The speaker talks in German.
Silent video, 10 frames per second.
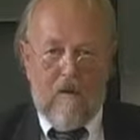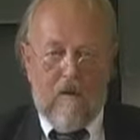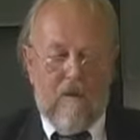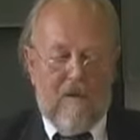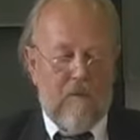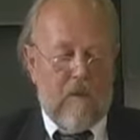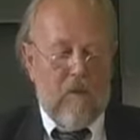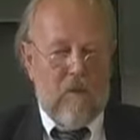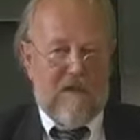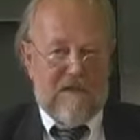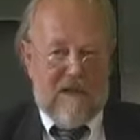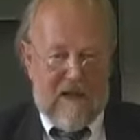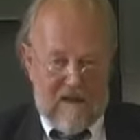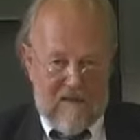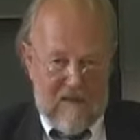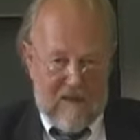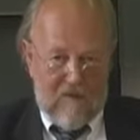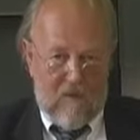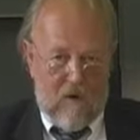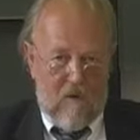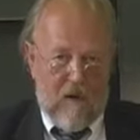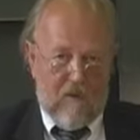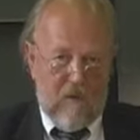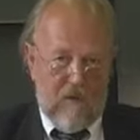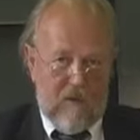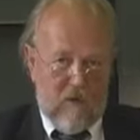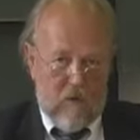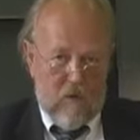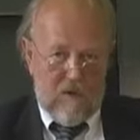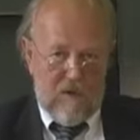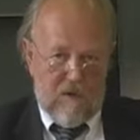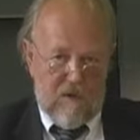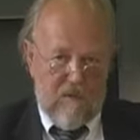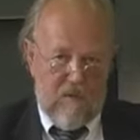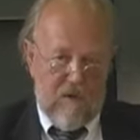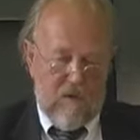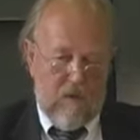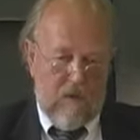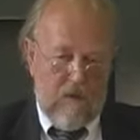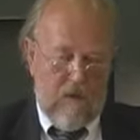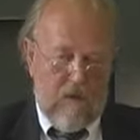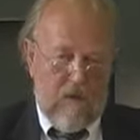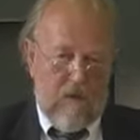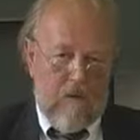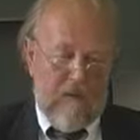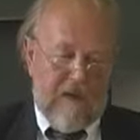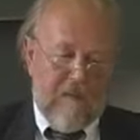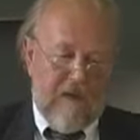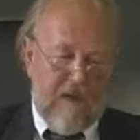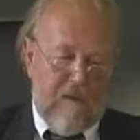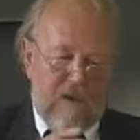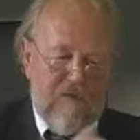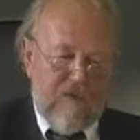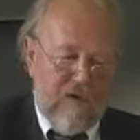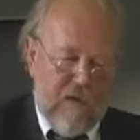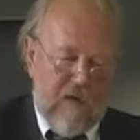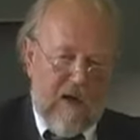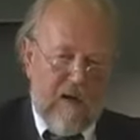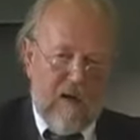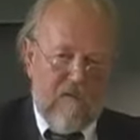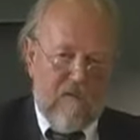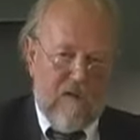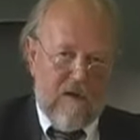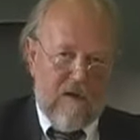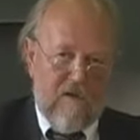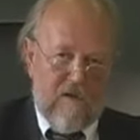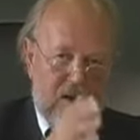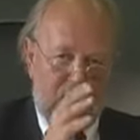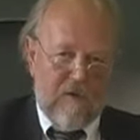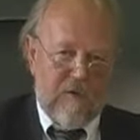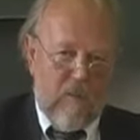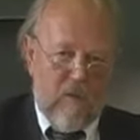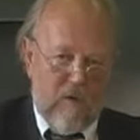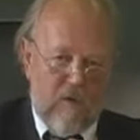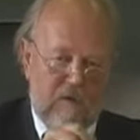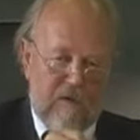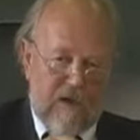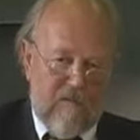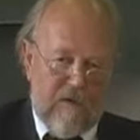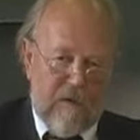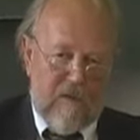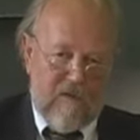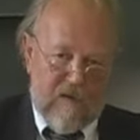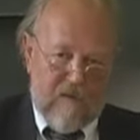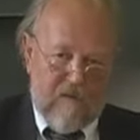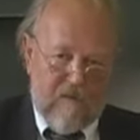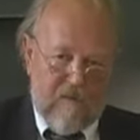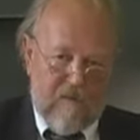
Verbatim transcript: Und das über möglichst lange Zeiträume, also biologische äh, Perioden, sodass man dann immer zwischendurch eingreifen kann, kann sagen, halt, stopp und guckt sich an, was da passiert ist.